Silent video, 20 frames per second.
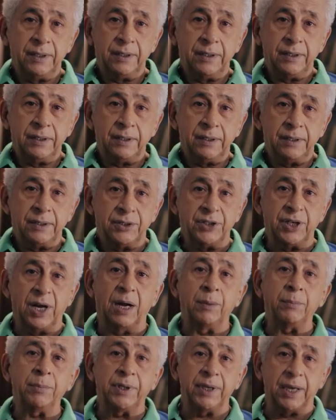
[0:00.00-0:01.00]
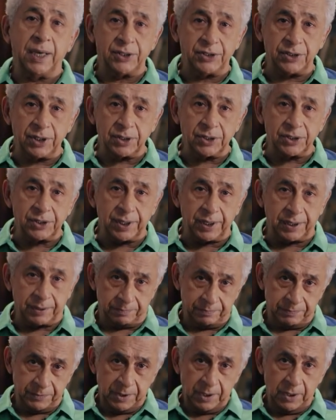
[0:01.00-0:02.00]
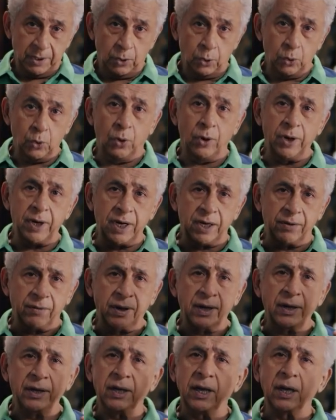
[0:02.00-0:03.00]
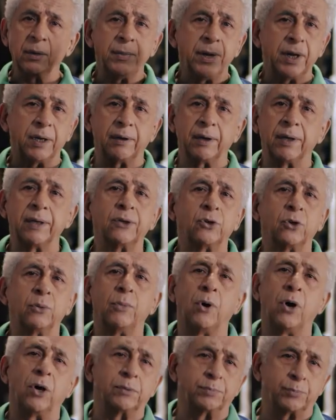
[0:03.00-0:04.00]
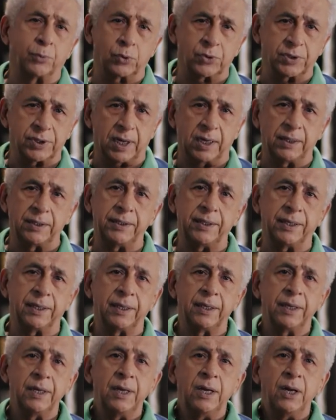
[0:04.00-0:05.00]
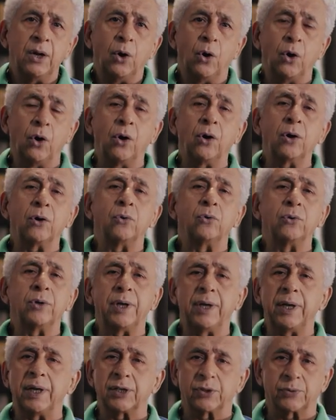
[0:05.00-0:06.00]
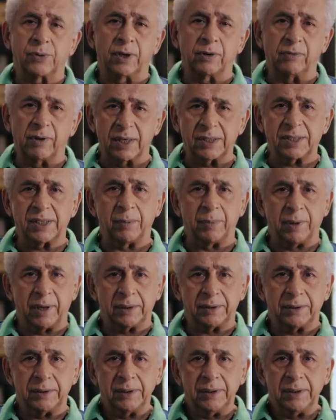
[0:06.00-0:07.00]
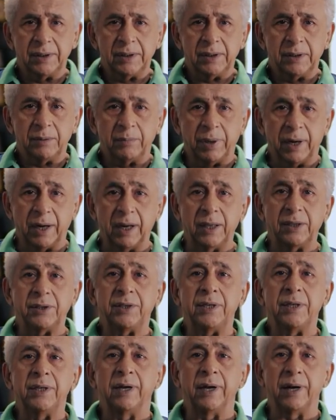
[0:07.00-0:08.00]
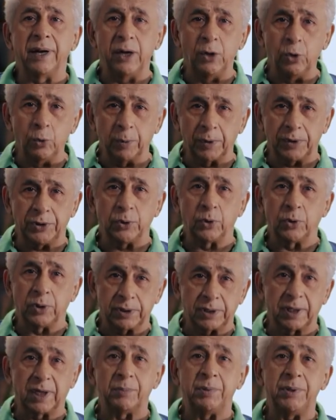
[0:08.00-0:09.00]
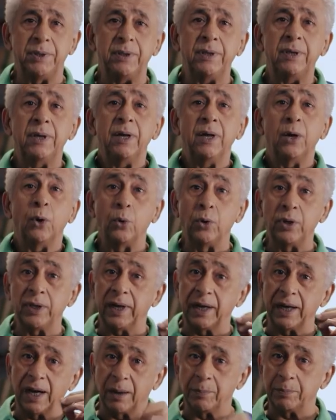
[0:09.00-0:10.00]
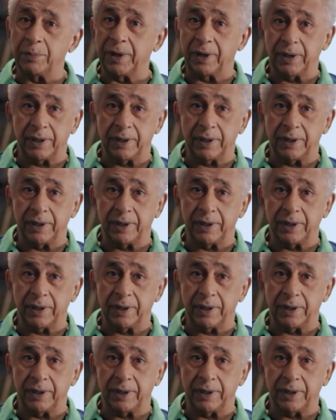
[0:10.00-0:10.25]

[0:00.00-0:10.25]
हैं जाम की हैसियत से उन्होंने नवानगर में क्रिकेट को बहुत प्रोत्साहन दिया और उनके स्वर्गवास के बाद भारत की घरेलू प्रतियोगिता भी उनके नाम